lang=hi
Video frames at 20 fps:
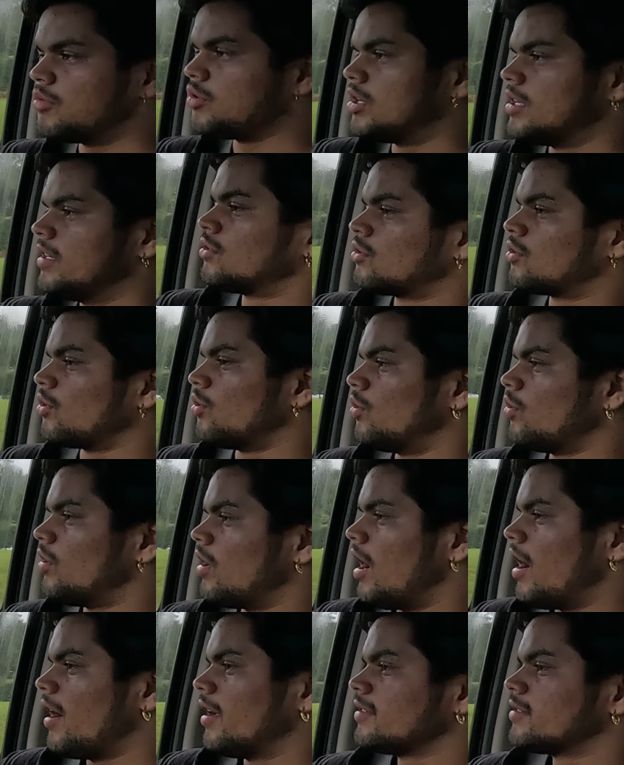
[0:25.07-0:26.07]
बोले तो
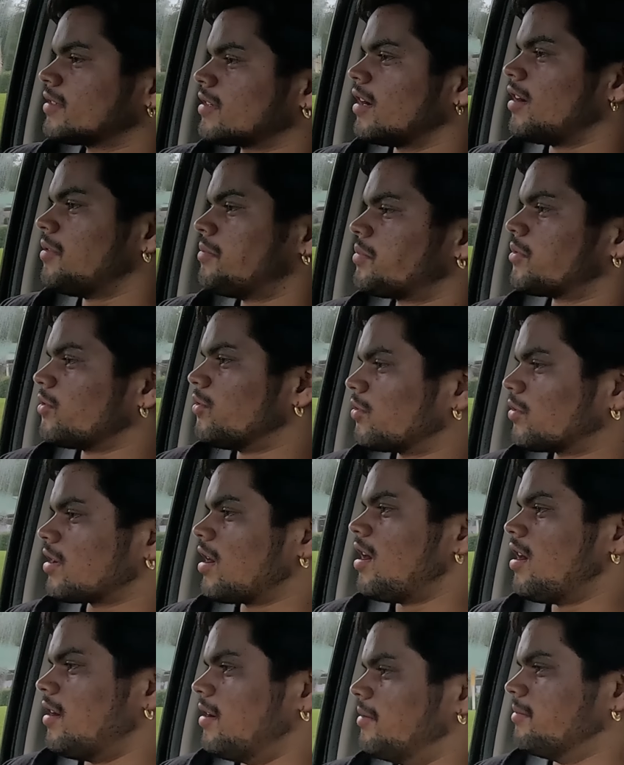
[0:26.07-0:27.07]
आज का
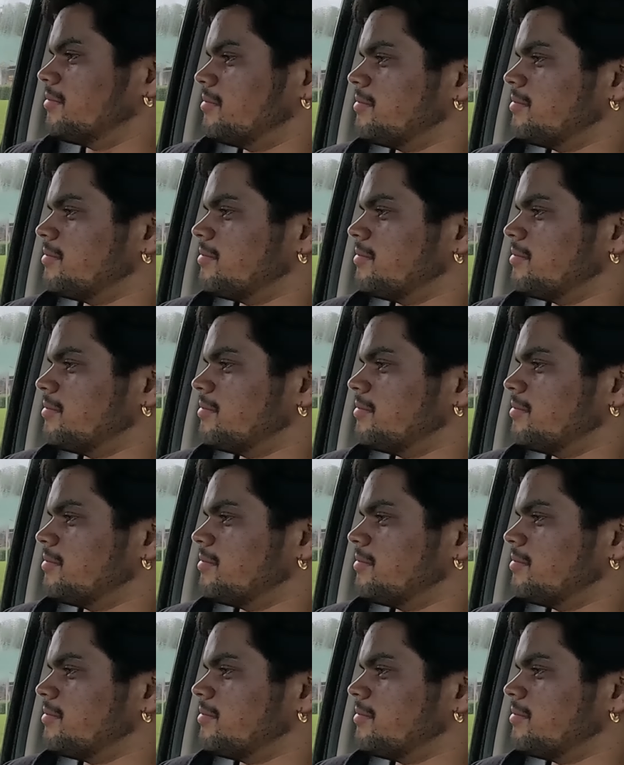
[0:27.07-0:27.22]
प्रोग्राम